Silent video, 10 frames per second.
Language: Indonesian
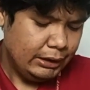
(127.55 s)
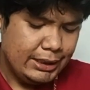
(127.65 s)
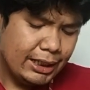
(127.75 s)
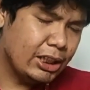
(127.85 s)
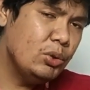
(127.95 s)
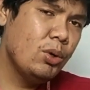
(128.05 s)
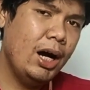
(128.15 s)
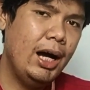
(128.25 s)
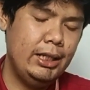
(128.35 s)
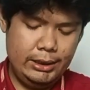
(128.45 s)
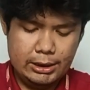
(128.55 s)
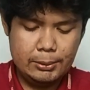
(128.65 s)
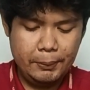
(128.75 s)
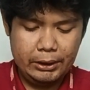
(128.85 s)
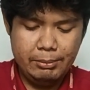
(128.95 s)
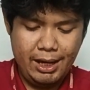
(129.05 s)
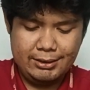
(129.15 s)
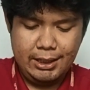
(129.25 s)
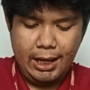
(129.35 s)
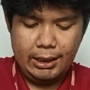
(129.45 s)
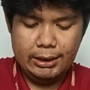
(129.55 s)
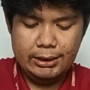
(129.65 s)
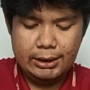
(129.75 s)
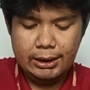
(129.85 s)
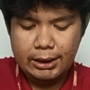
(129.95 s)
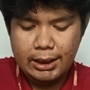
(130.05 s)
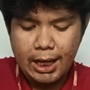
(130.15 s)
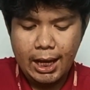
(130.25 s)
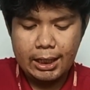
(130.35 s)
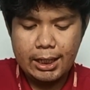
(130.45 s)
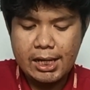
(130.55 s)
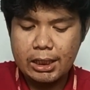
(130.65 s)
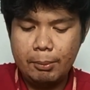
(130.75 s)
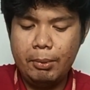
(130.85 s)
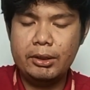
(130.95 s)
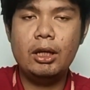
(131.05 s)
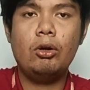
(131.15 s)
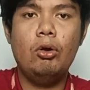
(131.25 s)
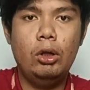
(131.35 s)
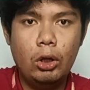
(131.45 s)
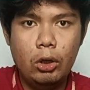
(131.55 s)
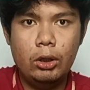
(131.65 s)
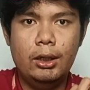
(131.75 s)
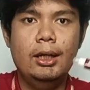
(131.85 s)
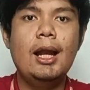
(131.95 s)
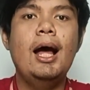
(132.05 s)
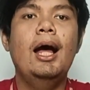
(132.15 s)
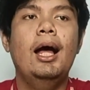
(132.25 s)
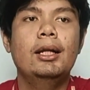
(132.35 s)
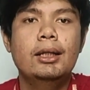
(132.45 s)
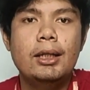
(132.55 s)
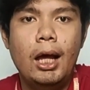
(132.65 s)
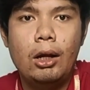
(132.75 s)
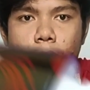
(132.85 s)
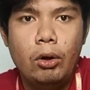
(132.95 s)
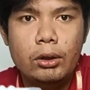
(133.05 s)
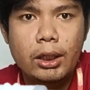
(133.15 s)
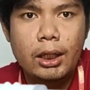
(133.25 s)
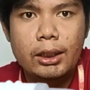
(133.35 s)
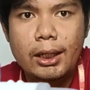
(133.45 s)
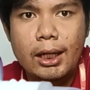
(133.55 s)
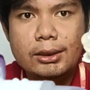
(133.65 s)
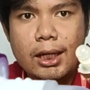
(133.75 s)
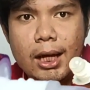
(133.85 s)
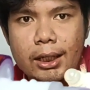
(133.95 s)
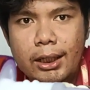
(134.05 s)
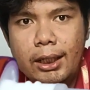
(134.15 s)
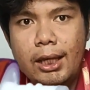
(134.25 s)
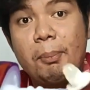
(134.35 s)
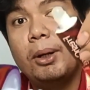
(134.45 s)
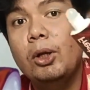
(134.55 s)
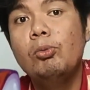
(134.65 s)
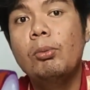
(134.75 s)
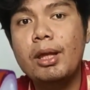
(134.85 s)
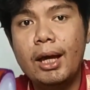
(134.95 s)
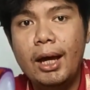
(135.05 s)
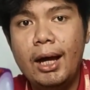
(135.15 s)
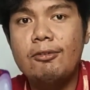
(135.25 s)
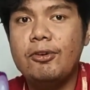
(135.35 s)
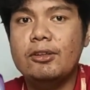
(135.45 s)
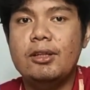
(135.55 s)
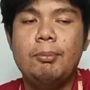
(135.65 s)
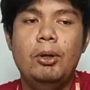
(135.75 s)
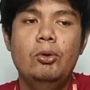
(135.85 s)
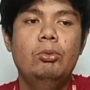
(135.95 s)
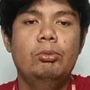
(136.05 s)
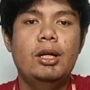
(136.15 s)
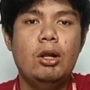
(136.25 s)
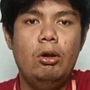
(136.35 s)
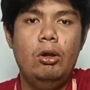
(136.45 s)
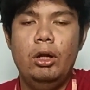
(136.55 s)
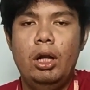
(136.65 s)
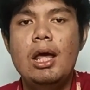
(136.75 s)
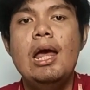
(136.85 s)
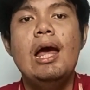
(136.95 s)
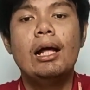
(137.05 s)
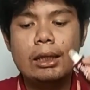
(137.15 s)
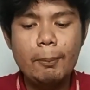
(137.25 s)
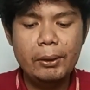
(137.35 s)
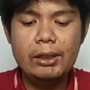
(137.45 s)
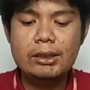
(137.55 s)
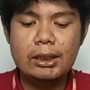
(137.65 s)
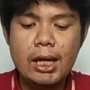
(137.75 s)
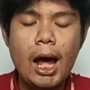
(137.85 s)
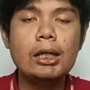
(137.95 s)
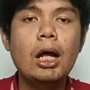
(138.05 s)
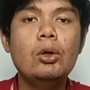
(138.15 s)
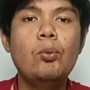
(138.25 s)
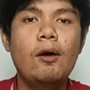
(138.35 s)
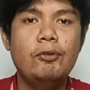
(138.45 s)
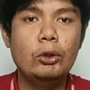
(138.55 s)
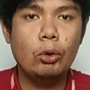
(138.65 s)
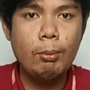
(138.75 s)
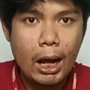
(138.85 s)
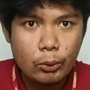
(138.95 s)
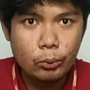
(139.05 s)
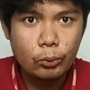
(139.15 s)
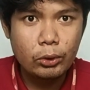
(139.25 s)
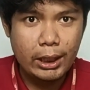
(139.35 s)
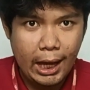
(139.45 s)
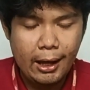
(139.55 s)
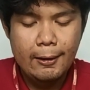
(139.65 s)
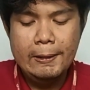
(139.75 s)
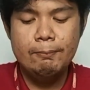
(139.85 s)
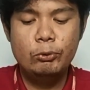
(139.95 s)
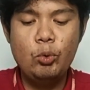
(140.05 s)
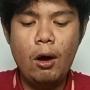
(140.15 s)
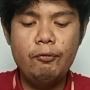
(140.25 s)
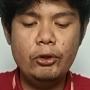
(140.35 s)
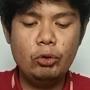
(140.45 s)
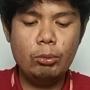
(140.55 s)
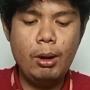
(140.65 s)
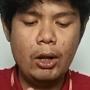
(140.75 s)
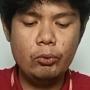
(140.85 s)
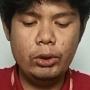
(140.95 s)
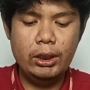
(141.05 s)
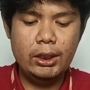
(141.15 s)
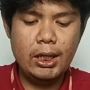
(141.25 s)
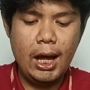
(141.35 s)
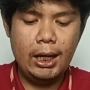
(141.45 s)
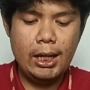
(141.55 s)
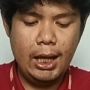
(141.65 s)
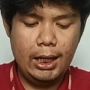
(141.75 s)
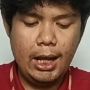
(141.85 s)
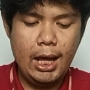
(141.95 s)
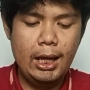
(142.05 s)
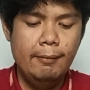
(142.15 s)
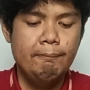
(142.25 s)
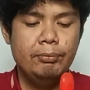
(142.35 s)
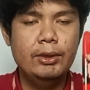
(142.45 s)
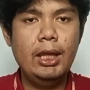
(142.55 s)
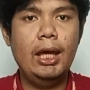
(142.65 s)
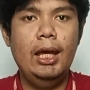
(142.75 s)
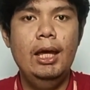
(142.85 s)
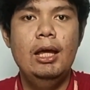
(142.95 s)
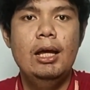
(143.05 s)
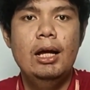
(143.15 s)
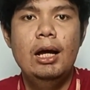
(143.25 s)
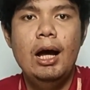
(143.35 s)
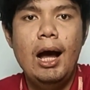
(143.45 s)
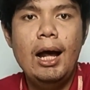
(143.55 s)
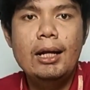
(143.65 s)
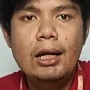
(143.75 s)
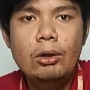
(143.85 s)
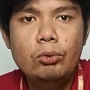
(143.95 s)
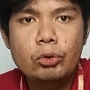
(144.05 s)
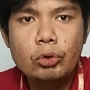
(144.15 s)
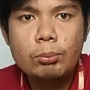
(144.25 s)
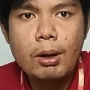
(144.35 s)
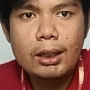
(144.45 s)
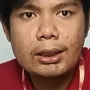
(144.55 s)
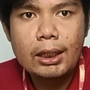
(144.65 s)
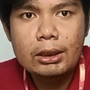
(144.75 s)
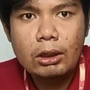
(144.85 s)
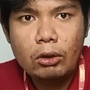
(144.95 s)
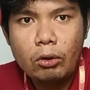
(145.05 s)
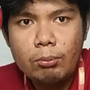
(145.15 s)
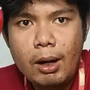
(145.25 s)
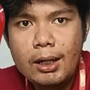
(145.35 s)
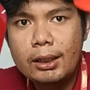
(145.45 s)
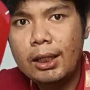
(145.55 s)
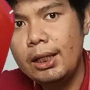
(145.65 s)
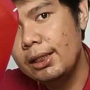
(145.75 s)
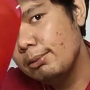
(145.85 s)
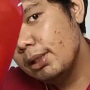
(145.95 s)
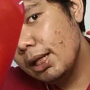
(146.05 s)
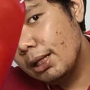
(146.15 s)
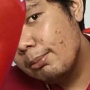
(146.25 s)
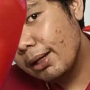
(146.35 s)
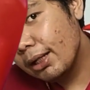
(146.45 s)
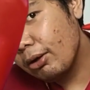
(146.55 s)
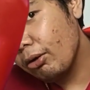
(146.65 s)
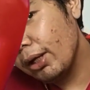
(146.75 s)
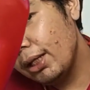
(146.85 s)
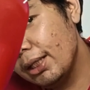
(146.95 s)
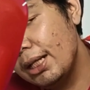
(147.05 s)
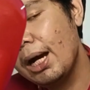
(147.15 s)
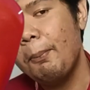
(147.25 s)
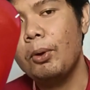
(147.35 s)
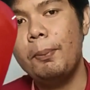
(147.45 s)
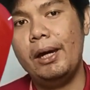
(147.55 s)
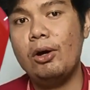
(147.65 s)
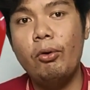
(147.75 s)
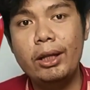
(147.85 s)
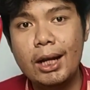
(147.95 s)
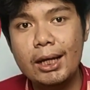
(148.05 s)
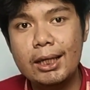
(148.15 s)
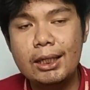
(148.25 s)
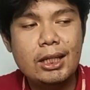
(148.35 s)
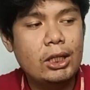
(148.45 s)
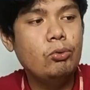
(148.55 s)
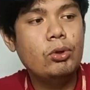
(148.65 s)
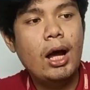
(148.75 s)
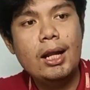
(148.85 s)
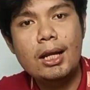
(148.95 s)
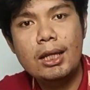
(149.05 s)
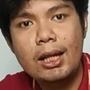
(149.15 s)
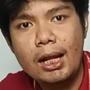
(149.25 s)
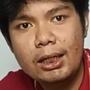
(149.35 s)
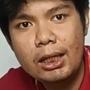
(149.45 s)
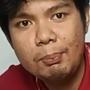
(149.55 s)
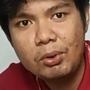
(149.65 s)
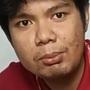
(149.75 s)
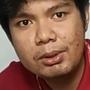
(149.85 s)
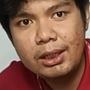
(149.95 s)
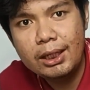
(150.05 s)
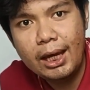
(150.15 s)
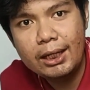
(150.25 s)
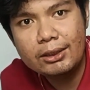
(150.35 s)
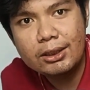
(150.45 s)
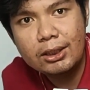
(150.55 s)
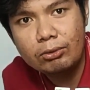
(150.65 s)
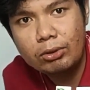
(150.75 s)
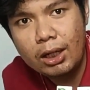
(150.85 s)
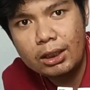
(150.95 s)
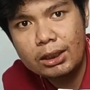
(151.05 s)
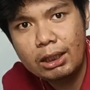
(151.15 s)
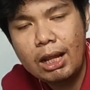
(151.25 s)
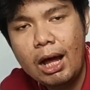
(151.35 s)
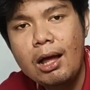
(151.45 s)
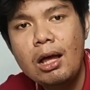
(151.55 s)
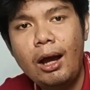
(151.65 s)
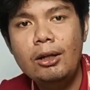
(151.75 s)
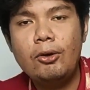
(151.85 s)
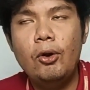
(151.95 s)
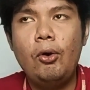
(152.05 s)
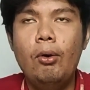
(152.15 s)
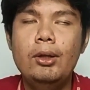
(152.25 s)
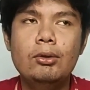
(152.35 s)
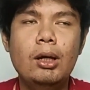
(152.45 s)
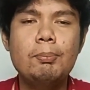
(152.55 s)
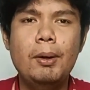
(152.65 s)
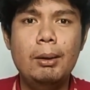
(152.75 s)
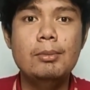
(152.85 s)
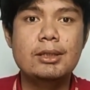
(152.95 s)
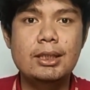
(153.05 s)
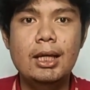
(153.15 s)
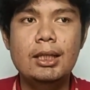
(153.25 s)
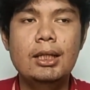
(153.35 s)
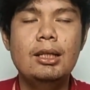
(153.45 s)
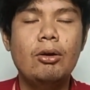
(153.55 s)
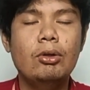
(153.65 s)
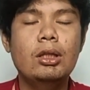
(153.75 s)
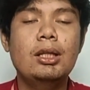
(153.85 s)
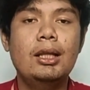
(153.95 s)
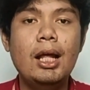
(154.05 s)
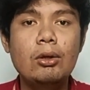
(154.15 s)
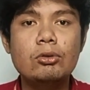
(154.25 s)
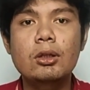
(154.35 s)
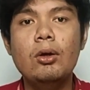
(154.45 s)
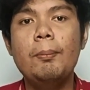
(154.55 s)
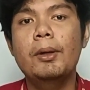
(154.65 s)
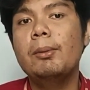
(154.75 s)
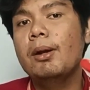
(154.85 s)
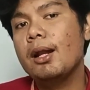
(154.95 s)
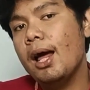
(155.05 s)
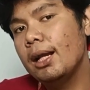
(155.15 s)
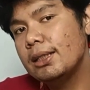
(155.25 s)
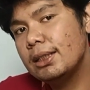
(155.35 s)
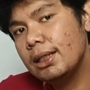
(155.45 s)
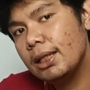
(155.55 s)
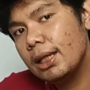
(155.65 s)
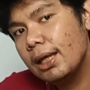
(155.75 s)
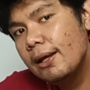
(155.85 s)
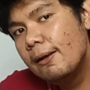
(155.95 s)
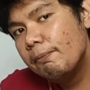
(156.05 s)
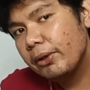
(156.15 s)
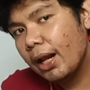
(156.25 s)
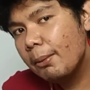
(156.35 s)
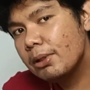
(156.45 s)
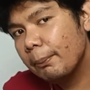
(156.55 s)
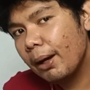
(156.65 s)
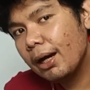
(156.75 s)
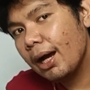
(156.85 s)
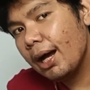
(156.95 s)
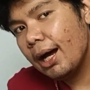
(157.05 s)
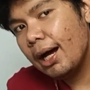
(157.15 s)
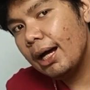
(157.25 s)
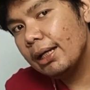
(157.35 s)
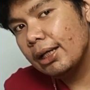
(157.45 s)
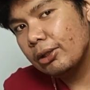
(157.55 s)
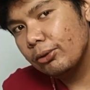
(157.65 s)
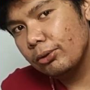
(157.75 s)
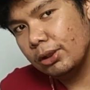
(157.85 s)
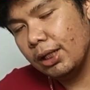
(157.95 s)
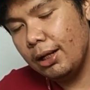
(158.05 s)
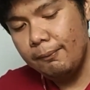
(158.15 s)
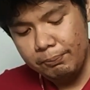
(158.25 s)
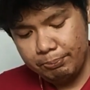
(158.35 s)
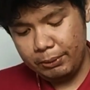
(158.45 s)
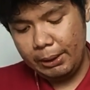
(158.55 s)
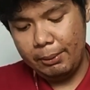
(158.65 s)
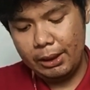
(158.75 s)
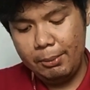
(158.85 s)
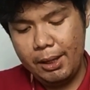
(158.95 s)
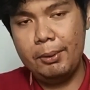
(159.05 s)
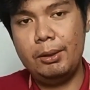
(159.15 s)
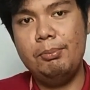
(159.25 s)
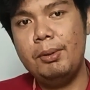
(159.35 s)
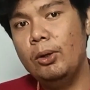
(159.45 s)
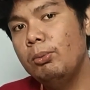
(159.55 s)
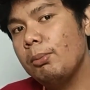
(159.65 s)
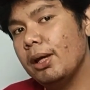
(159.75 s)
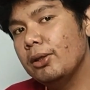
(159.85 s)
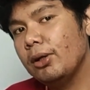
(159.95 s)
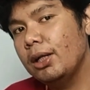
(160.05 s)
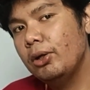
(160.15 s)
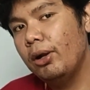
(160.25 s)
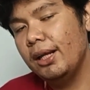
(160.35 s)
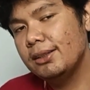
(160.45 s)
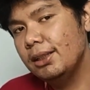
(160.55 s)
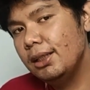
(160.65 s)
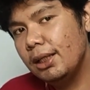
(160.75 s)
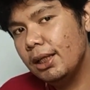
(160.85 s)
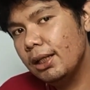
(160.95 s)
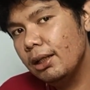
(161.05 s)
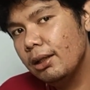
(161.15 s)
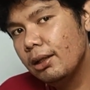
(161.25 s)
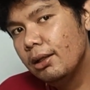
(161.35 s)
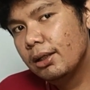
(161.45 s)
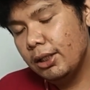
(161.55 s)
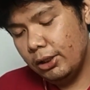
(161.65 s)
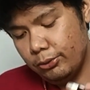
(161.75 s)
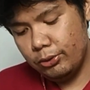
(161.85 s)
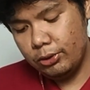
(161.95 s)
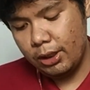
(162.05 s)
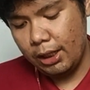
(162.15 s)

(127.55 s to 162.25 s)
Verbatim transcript: Yang kedua, ya seperti biasa, di sini ada yang namanya roll on. Nah, ini dia roll on ya. nih ya pada umumnya ya fresh care pada umumnya ada warna. tapi di sini ada dua fitur baru ya dua fitur baru ini adalah nih ada untuk bagian kerok badannya nih. Jadi di bagian kerok ini, jadi nggak perlu pakai koin lagi. Jadi udah ada nih dan ini pun lebih higienis gitu dan tidak kan kalau koin itu kan pakai besi ya. Jadi takutnya tetanus atau apa gimana. Nah di sini nih kalian bisa pakai gitu. Tinggal pertama-tama ya pada, umumnya gitu kan diolesin gitu.